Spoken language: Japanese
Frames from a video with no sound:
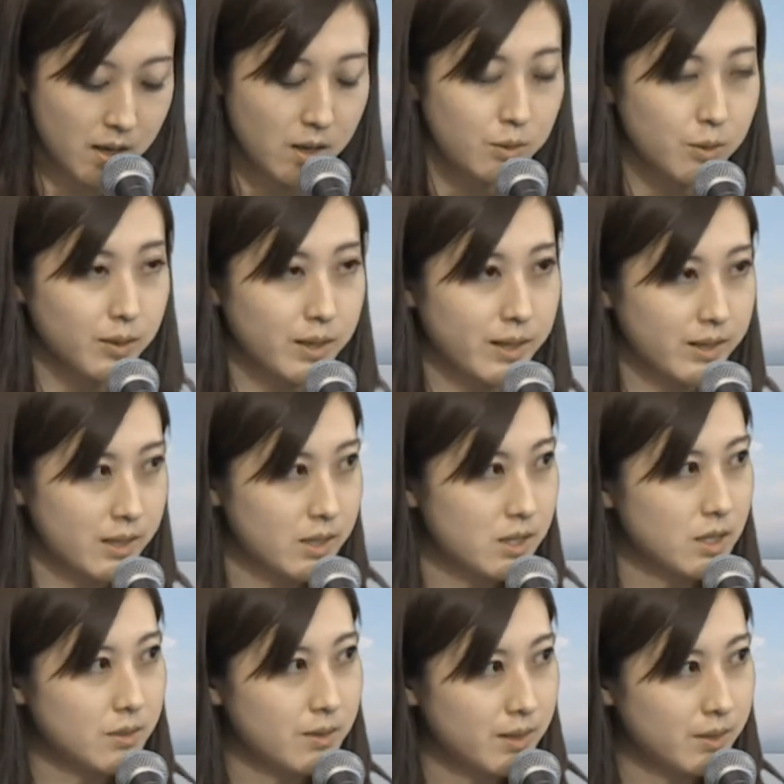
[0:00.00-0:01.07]
今回
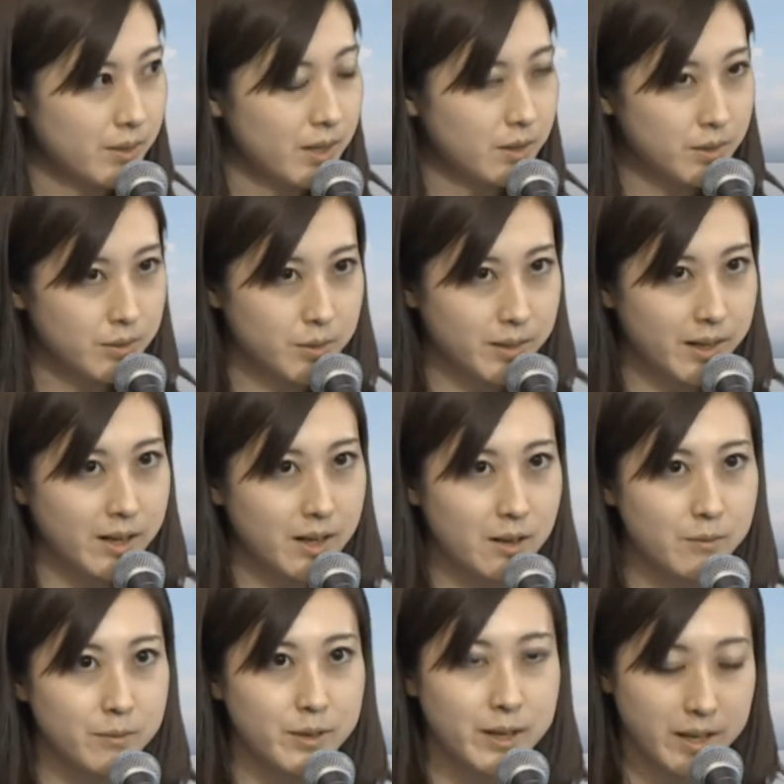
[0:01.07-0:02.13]
私はあの約5年
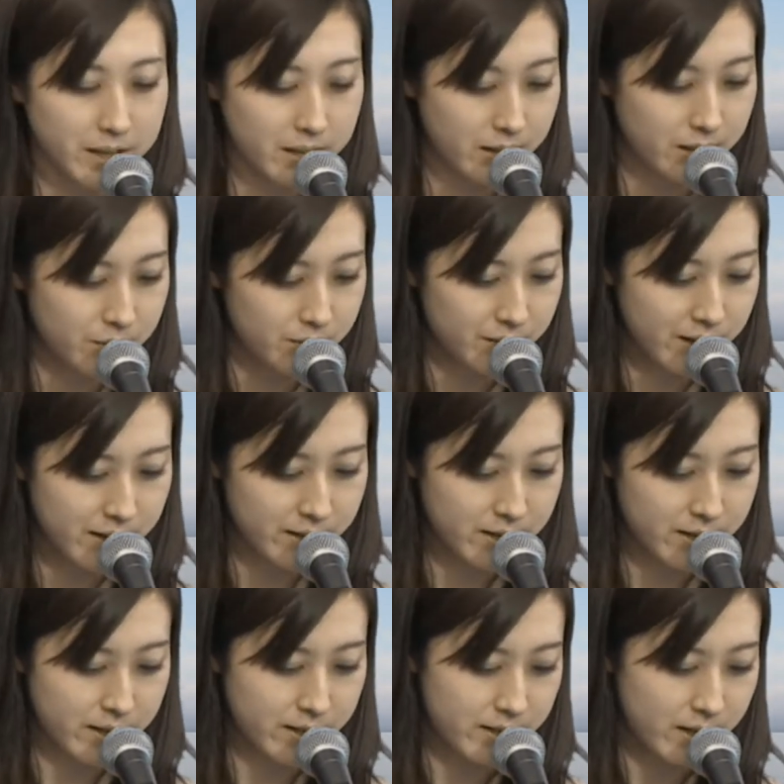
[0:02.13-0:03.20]
半ぶりにあの海
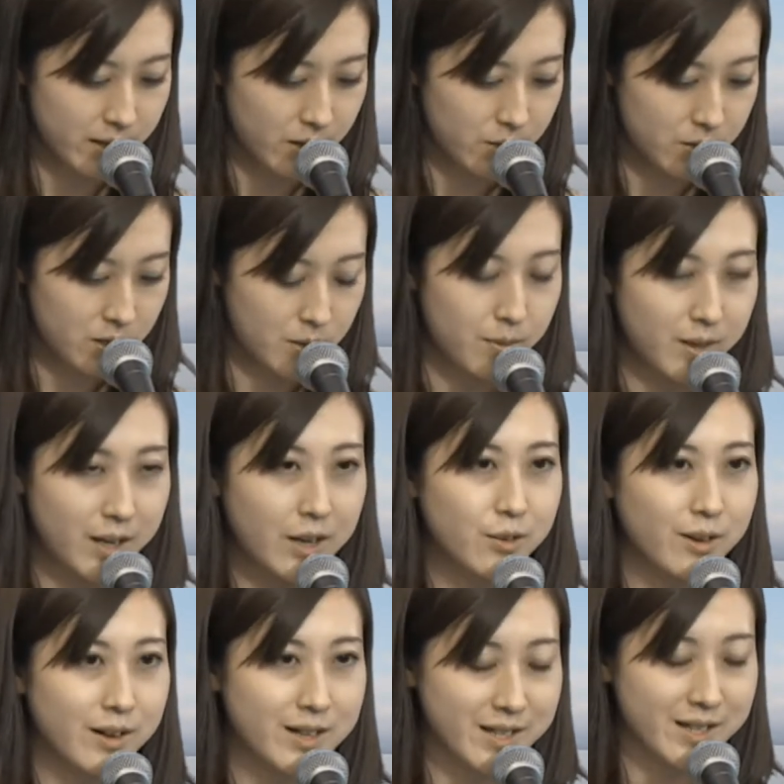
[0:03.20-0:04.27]
外選挙チームに加わ
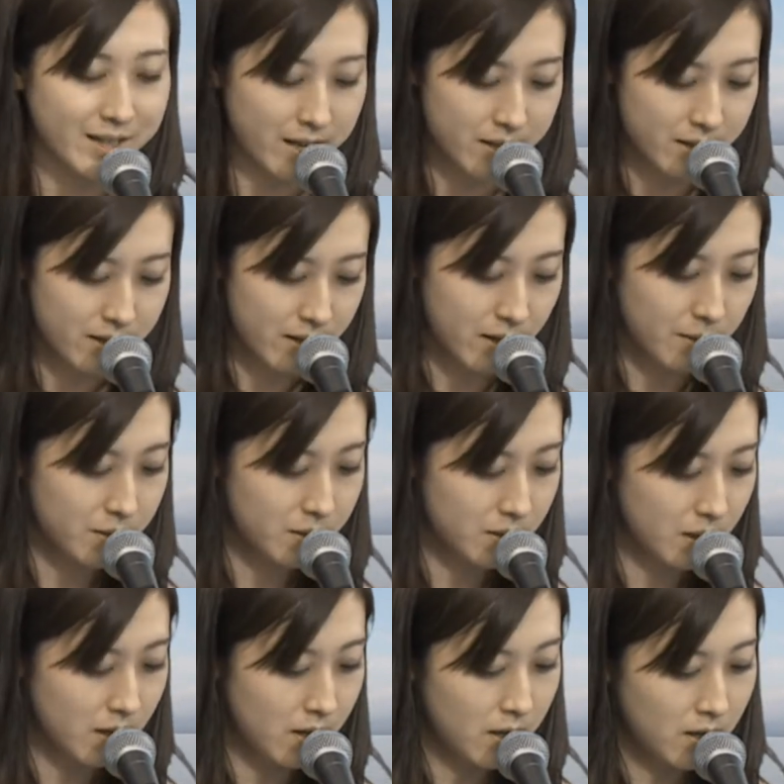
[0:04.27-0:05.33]
らせていただきました